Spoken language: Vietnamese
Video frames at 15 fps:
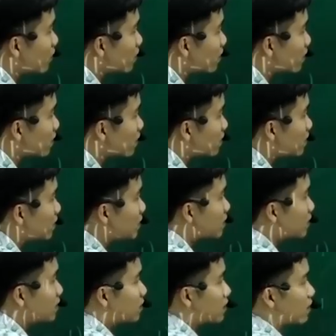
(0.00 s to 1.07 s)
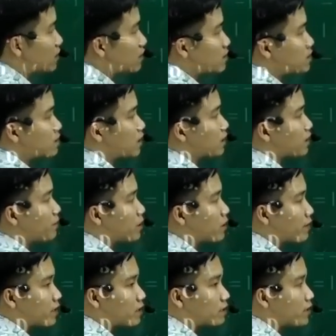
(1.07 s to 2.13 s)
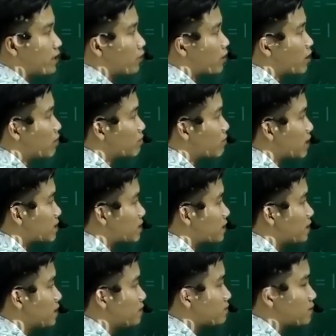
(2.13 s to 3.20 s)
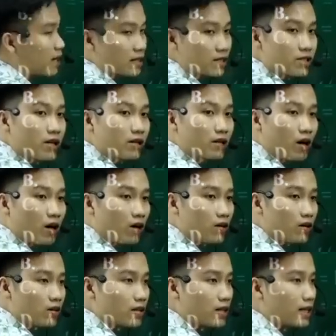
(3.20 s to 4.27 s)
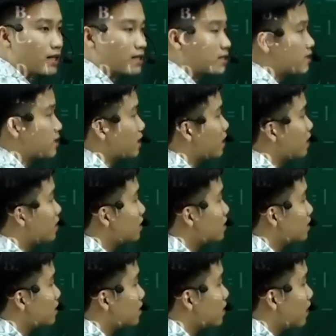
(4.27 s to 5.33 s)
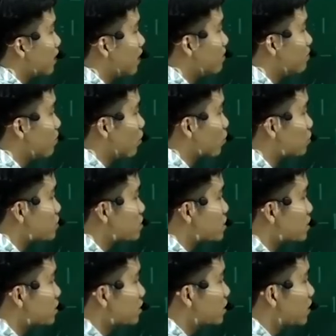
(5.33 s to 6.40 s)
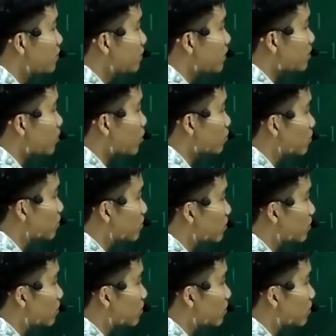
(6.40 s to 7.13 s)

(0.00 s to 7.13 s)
này. Giờ để biết có phải cực tiểu không, bạn sẽ tìm thằng trước nó là thằng gì nhỉ? Âm 1 trừ 0,1.